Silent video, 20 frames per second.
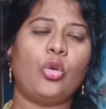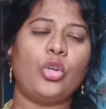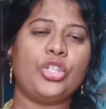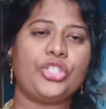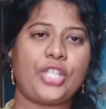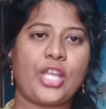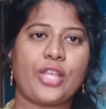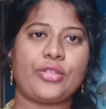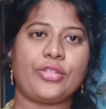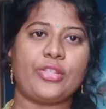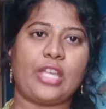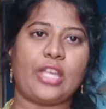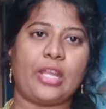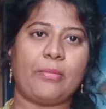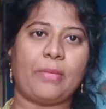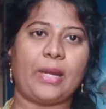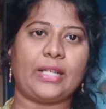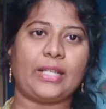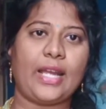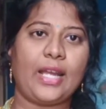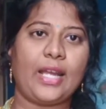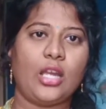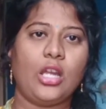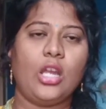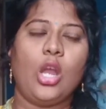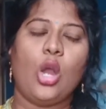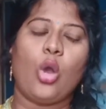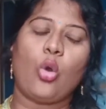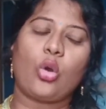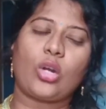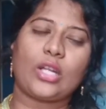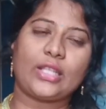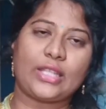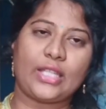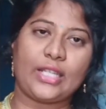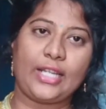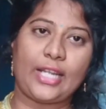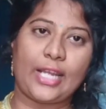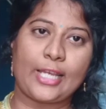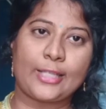వచ్చేస్తుంది అనమాట ఒక
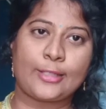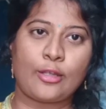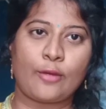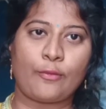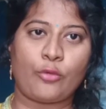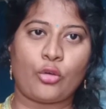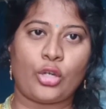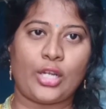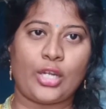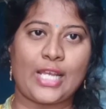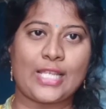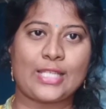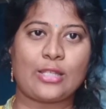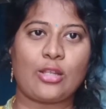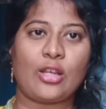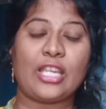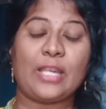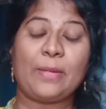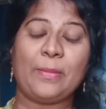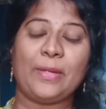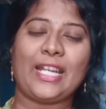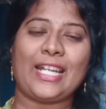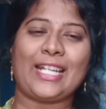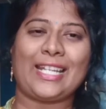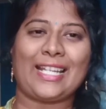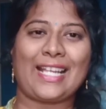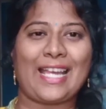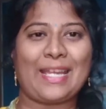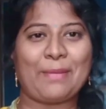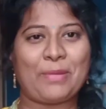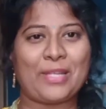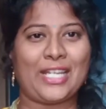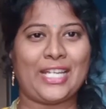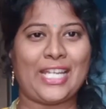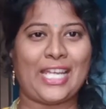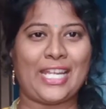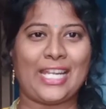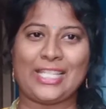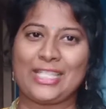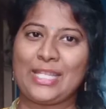త్రీ డేస్లో ఫోర్ డేస్లో ఇమ్మీడియట్గా ఈ
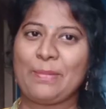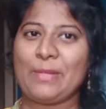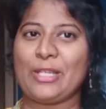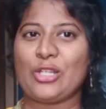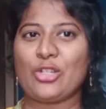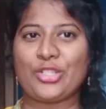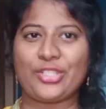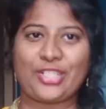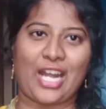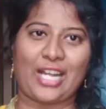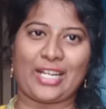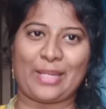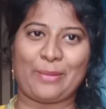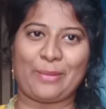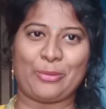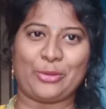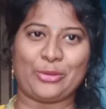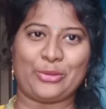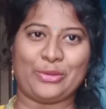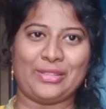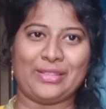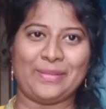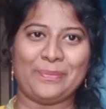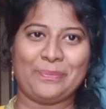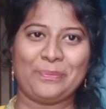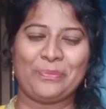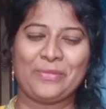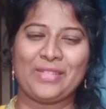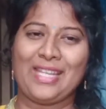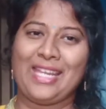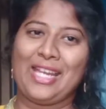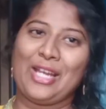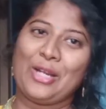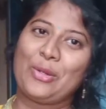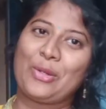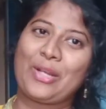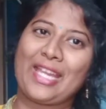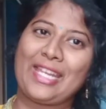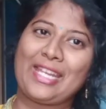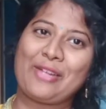పీరియడ్ అనేది మీకు స్టార్ట్ అయిపోతుంది
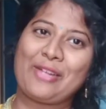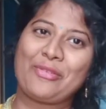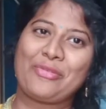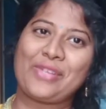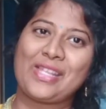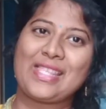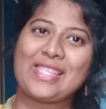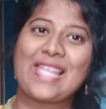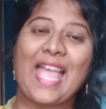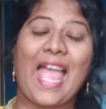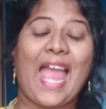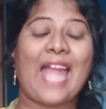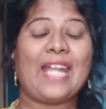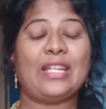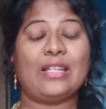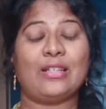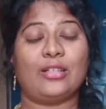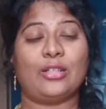ఓకేనా ఫ్రెండ్స్ అండ్